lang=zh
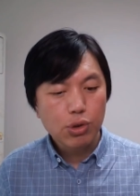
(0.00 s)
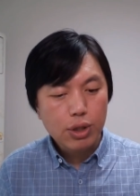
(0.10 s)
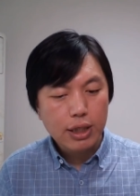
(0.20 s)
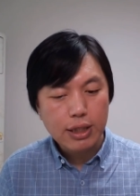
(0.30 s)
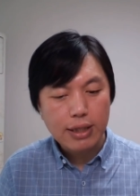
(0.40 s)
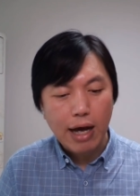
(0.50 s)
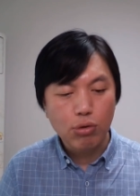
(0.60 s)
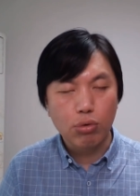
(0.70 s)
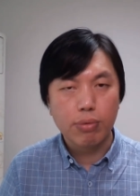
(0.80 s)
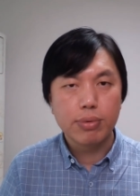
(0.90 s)
就是那些大
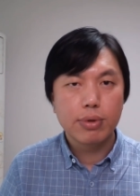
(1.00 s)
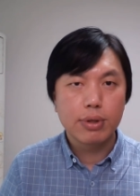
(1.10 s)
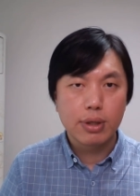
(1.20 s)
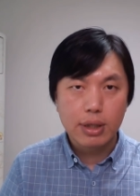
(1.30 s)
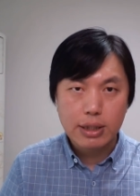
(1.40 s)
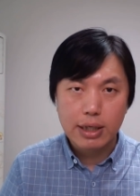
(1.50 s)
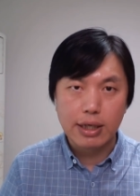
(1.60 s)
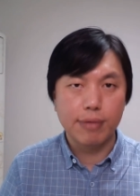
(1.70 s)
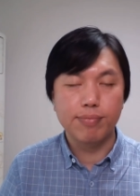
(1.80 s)
陆。那些人，